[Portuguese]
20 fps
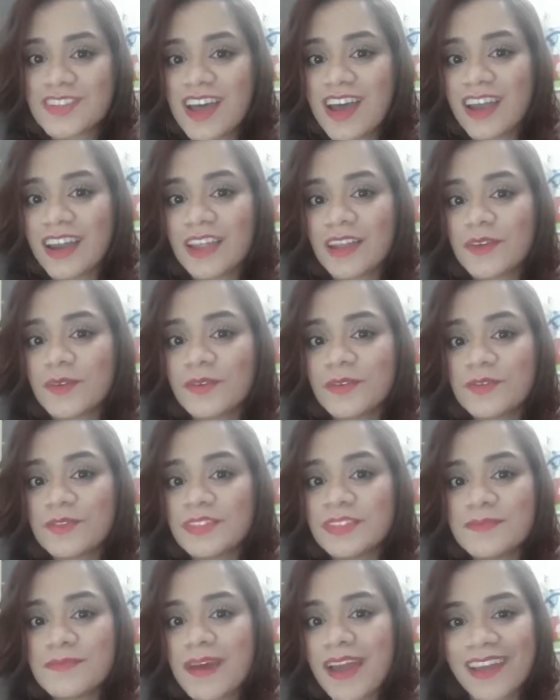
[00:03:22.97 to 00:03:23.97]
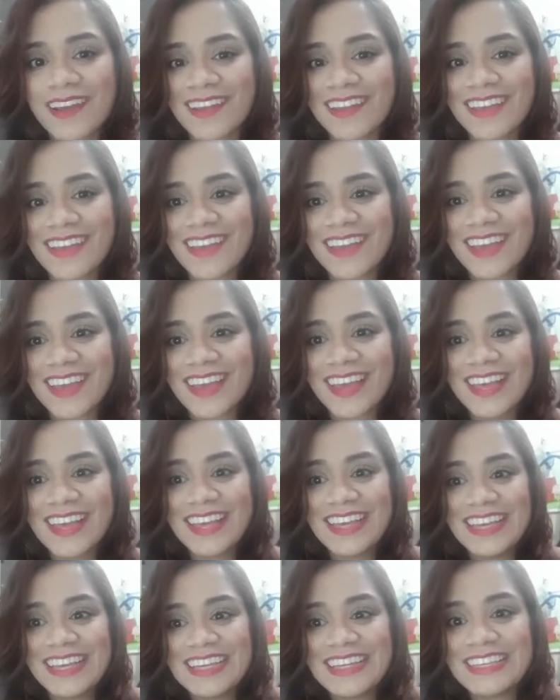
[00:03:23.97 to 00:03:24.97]
darem um feedback.
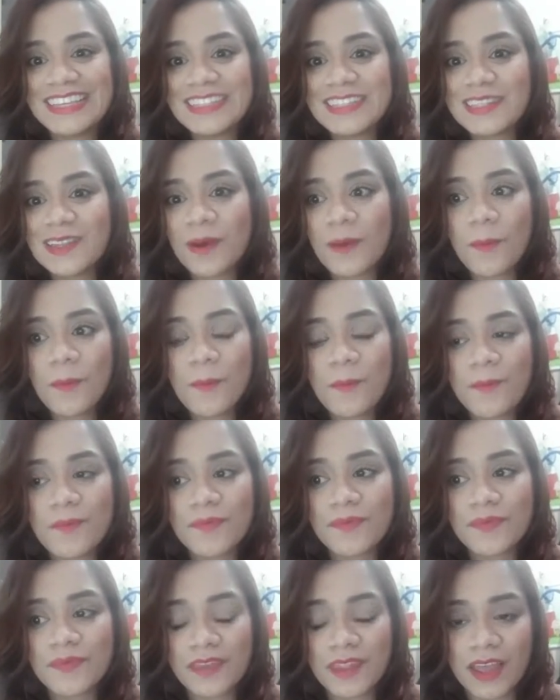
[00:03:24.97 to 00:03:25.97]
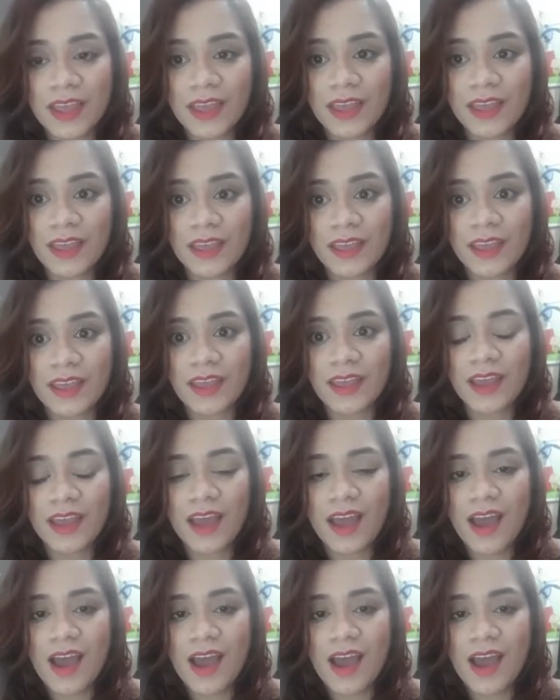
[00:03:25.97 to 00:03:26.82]
Então, é,